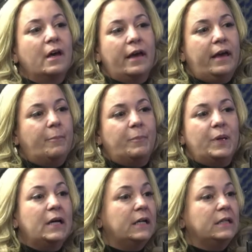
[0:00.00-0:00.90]
é,
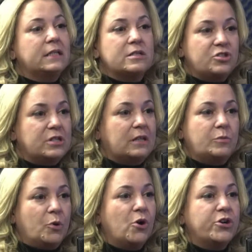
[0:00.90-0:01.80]
plantas de
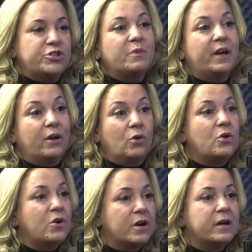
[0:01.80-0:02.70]
porte
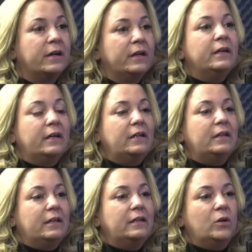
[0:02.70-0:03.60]
maior,
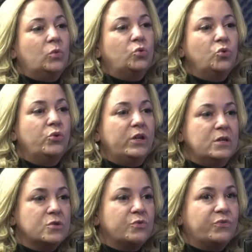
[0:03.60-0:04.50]
entendeu? Tudo
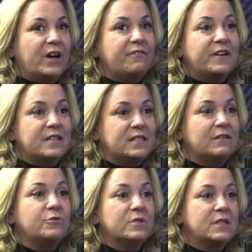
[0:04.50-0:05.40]
isso vai fazer
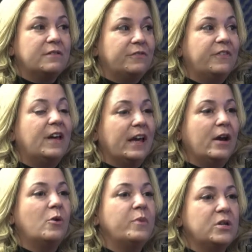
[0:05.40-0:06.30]
você ver
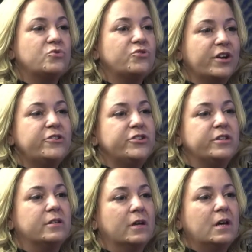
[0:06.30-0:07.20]
realmente o
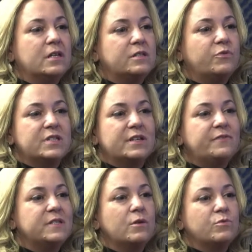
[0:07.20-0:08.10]
jardim. Se você
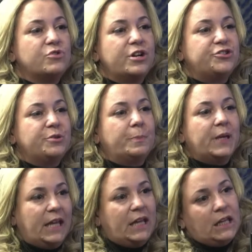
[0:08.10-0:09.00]
fizer um jardim
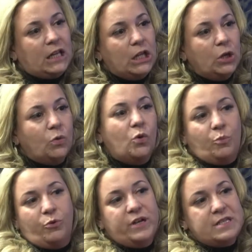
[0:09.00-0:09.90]
pequenininho
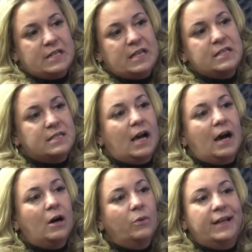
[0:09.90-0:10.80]
como
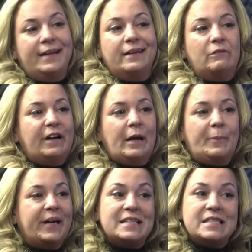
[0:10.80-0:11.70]
residencial, ele não vai
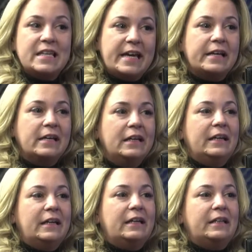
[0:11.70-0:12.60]
aparecer,
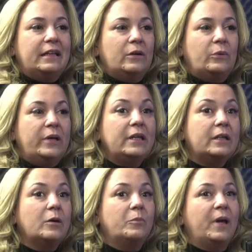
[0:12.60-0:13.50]
entendeu? E
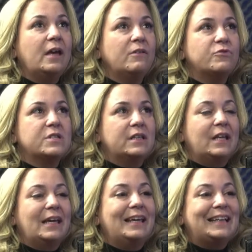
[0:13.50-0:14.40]
também você
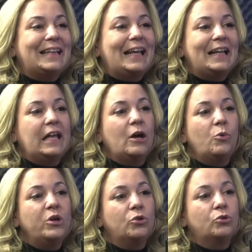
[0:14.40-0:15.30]
tem que entender
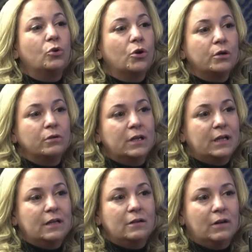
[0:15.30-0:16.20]
o entorno
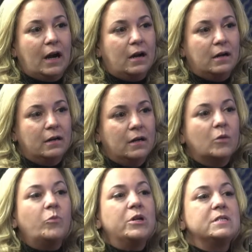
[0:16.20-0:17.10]
daquele lugar.
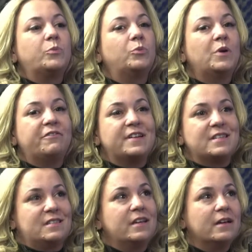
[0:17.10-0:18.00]
Por exemplo, uma
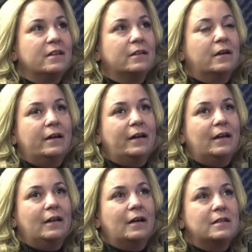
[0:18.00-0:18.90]
fazenda,
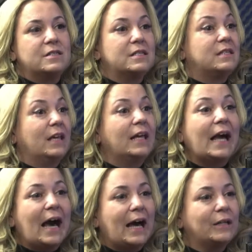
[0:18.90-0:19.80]
ela às vezes tem
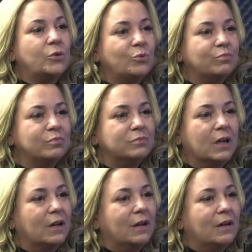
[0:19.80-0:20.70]
gado,
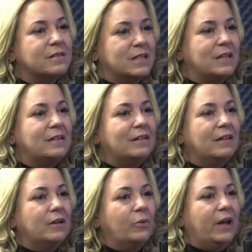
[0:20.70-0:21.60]
você
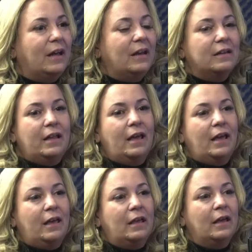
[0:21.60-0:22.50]
entendeu? Ela
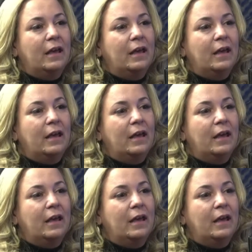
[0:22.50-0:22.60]
tem